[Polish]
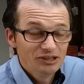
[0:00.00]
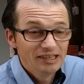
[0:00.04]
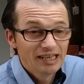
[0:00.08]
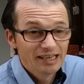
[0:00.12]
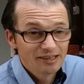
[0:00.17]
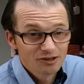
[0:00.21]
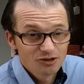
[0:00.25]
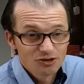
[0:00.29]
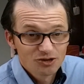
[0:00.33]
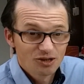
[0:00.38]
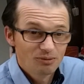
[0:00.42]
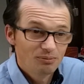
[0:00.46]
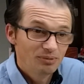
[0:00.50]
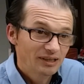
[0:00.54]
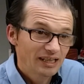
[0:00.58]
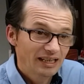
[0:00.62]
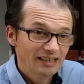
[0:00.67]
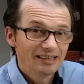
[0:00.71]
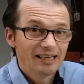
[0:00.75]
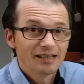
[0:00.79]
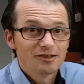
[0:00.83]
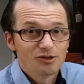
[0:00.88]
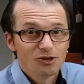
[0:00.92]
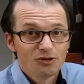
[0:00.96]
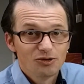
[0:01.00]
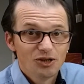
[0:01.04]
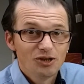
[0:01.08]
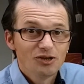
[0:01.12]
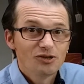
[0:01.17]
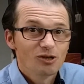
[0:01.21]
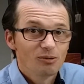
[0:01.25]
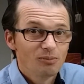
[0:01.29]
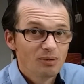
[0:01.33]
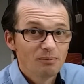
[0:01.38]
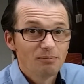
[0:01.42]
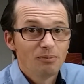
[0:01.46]
na to, żeby tak na co dzień
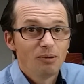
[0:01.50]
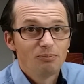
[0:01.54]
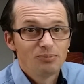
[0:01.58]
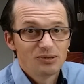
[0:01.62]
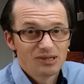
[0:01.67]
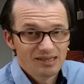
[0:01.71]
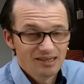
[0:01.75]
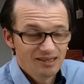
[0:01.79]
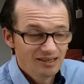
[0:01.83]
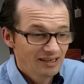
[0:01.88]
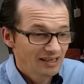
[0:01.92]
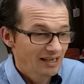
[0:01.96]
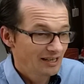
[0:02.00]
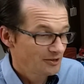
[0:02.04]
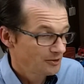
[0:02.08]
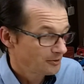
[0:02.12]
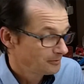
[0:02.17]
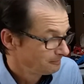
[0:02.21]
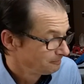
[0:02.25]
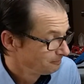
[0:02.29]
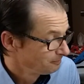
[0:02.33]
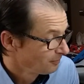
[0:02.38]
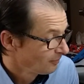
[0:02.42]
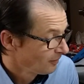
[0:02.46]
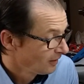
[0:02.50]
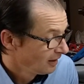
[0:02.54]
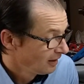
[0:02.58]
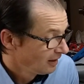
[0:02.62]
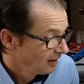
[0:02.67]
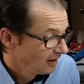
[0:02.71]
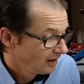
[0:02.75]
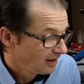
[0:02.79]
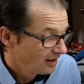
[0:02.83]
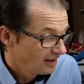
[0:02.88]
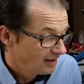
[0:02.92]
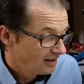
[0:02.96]
sobie popstrykać.
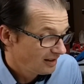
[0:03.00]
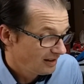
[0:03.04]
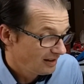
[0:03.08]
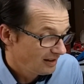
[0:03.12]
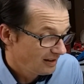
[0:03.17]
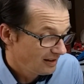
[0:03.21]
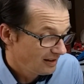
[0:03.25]
E,